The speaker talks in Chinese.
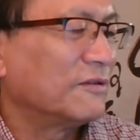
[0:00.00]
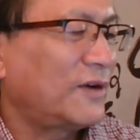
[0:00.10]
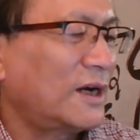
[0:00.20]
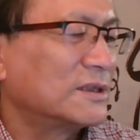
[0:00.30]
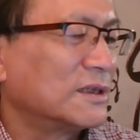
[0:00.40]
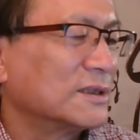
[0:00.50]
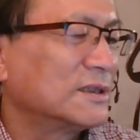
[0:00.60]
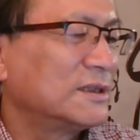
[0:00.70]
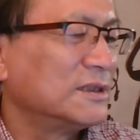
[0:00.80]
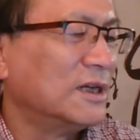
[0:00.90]
发射了
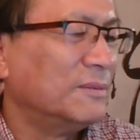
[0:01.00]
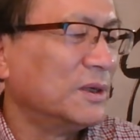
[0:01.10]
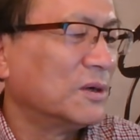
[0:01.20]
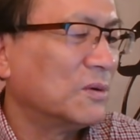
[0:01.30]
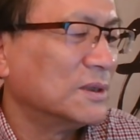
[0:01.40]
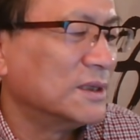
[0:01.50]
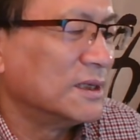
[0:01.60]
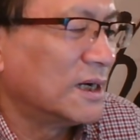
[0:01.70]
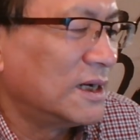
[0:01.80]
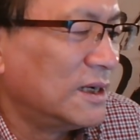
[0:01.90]
四千枚火箭
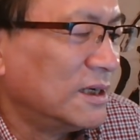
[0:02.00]
弹、